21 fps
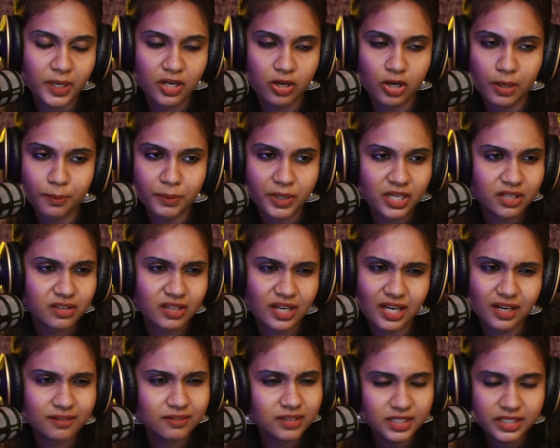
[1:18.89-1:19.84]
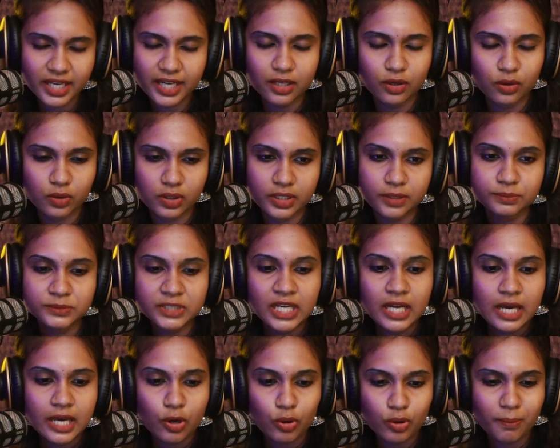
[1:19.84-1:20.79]
பண்ணணும் அப்படின்ற அளவுக்கு எனக்கு ஒரு
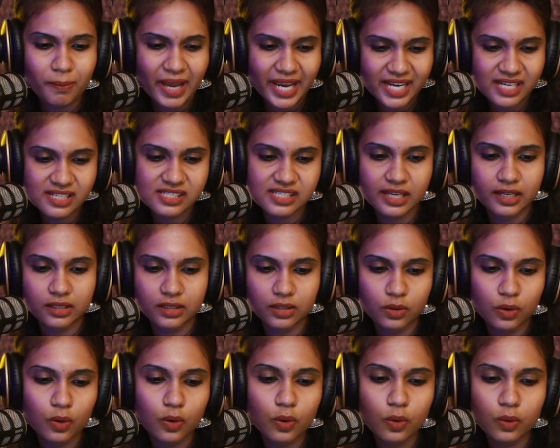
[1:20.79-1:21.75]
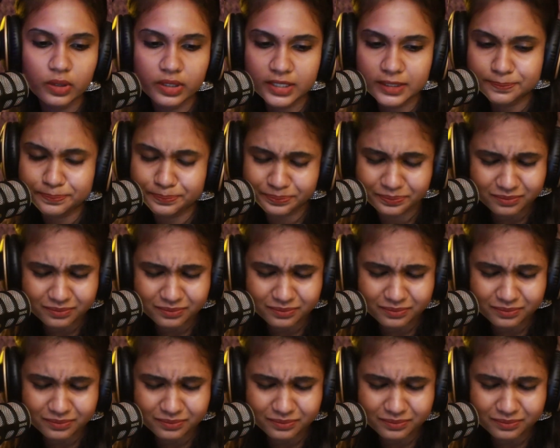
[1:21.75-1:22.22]
ஒரு மைண்ட் செட்டோ ஒரு